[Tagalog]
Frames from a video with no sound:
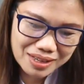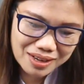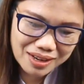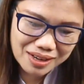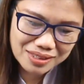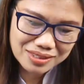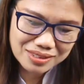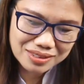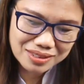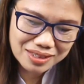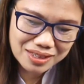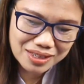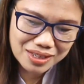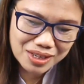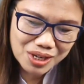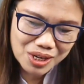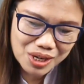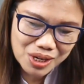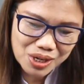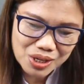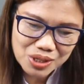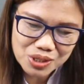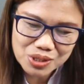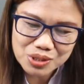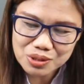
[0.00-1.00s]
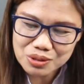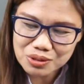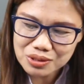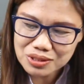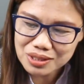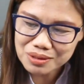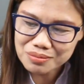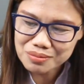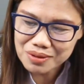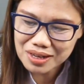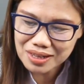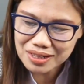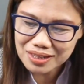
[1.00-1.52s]
ni Rockstar. So,
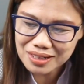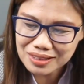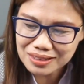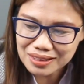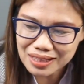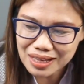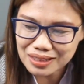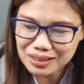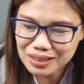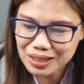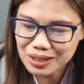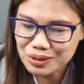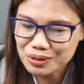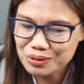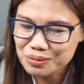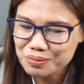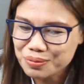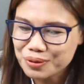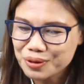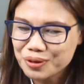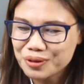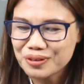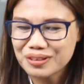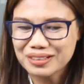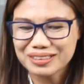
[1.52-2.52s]
sa mga nagtatanong po,